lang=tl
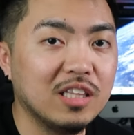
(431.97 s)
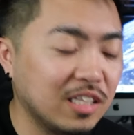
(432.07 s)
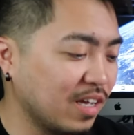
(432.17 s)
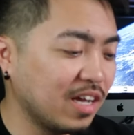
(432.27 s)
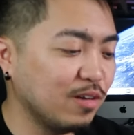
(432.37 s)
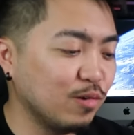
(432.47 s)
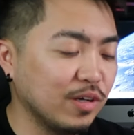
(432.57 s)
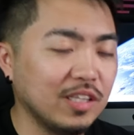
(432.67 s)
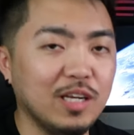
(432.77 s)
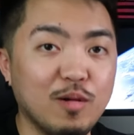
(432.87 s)
Kaya
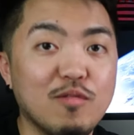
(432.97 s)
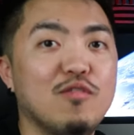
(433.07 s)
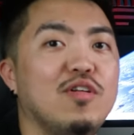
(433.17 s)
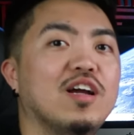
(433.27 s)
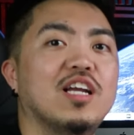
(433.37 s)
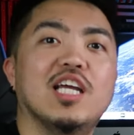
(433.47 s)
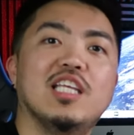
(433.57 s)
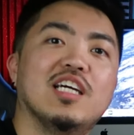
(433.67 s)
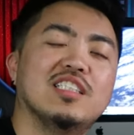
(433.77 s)
ayokong hindi nag-vlog, ganyan.